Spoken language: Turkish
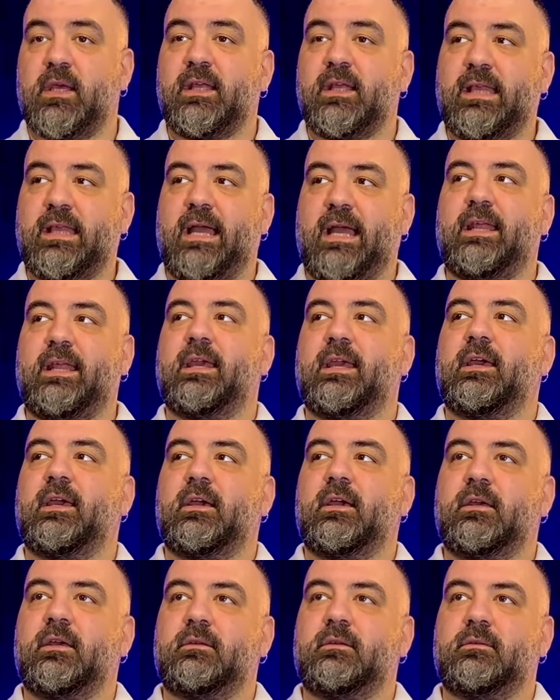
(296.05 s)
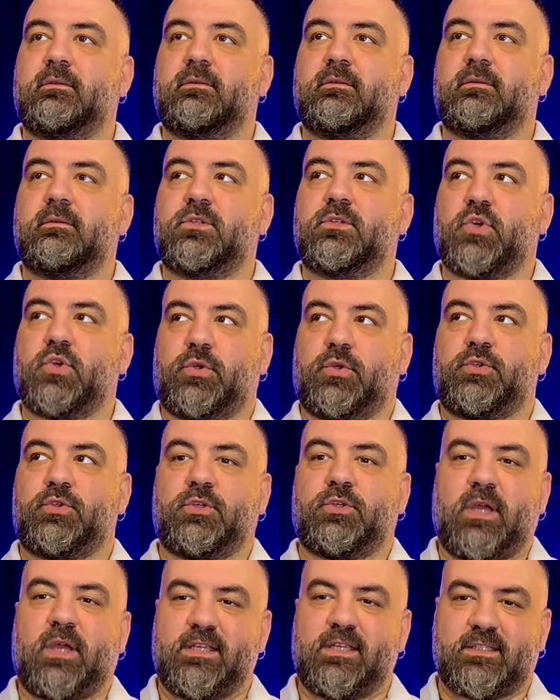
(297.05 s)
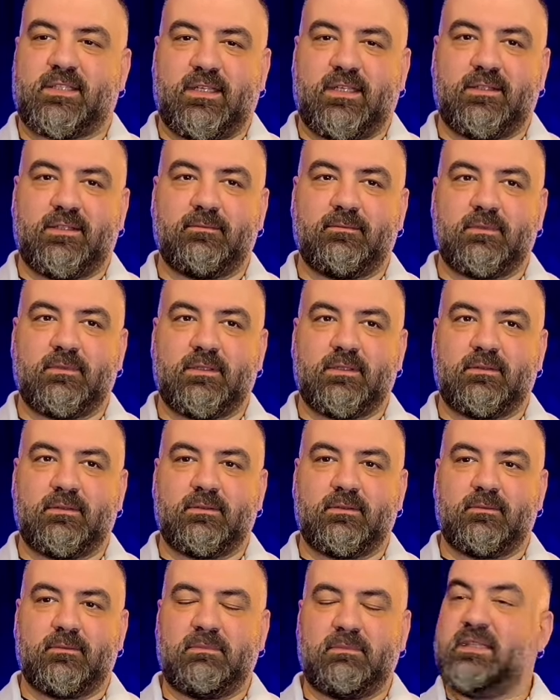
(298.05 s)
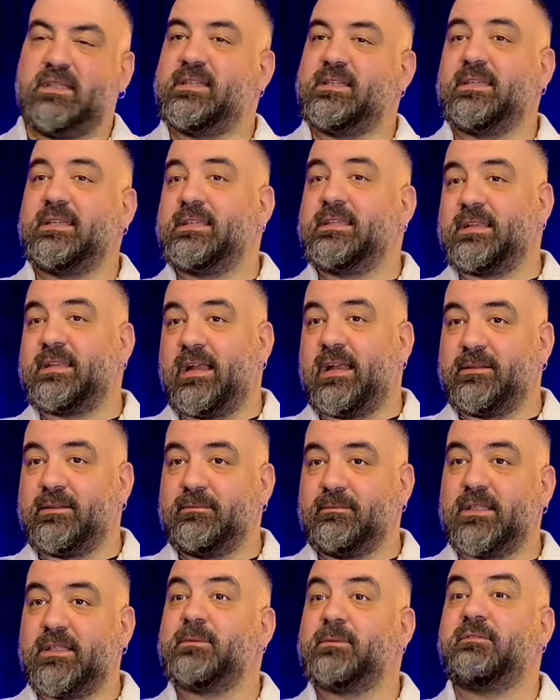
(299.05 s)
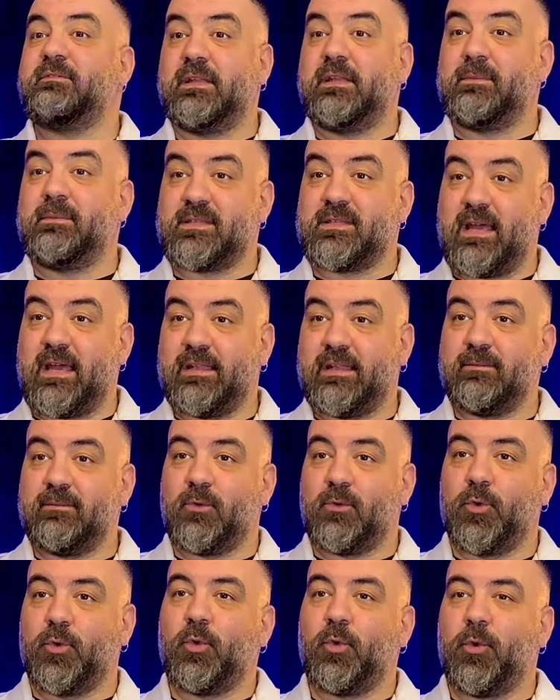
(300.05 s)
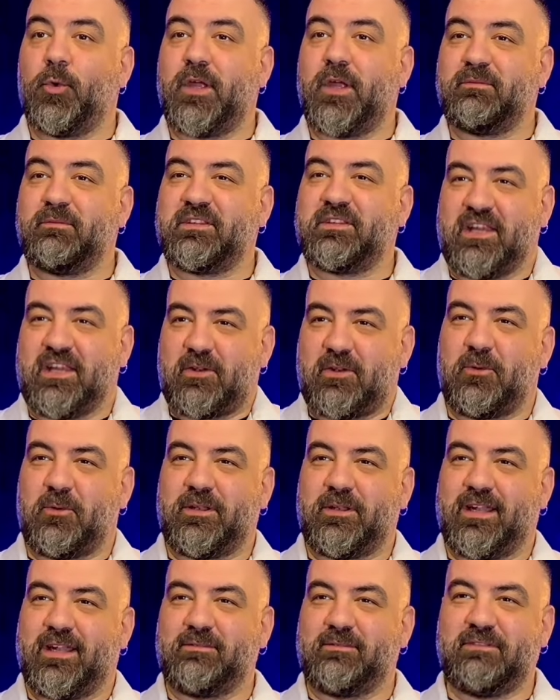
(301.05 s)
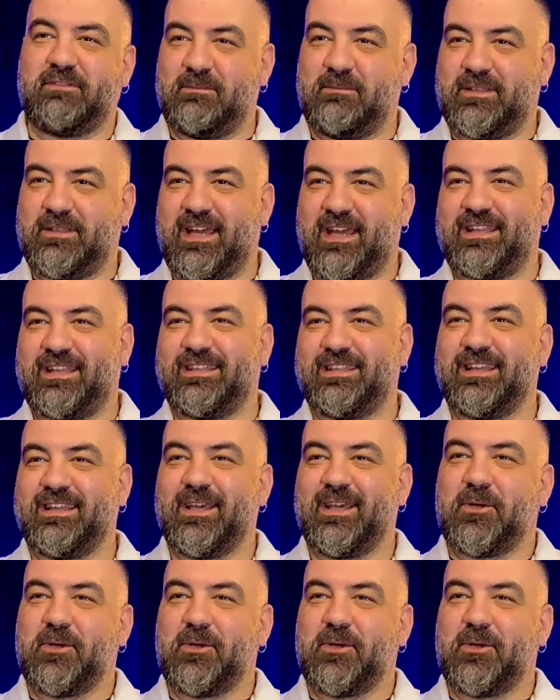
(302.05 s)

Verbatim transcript: Yani e, çok küçük yaştaydım. E, bir dizi izlerdim ya da bir film izlerdim. Onu odamda tekrar oynardım. Film biterdi.